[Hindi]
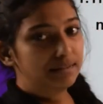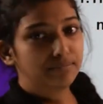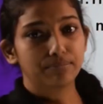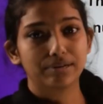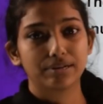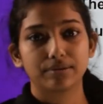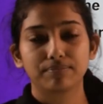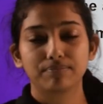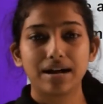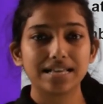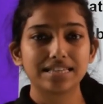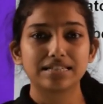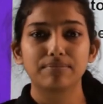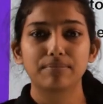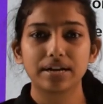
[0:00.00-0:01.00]
नंबर
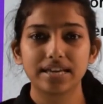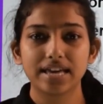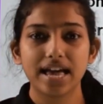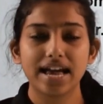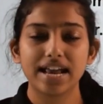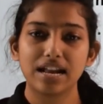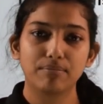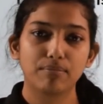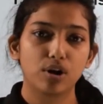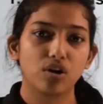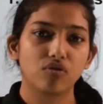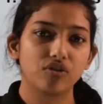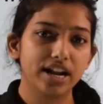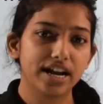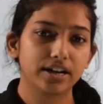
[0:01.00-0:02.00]
मास नंबर क्या है नंबर
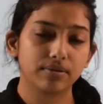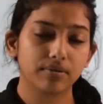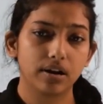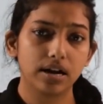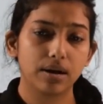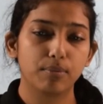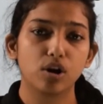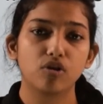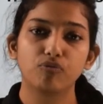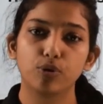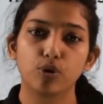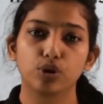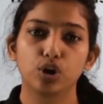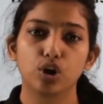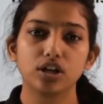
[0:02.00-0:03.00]
ऑफ नंबर ऑफ
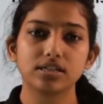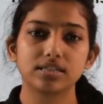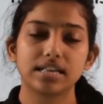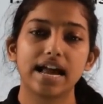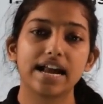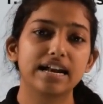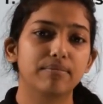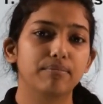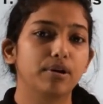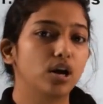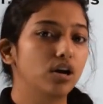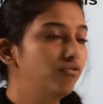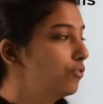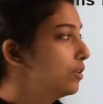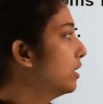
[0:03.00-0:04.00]
प्रोटॉन्स एंड नंबर
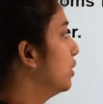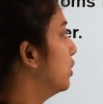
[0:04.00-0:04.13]
ऑफ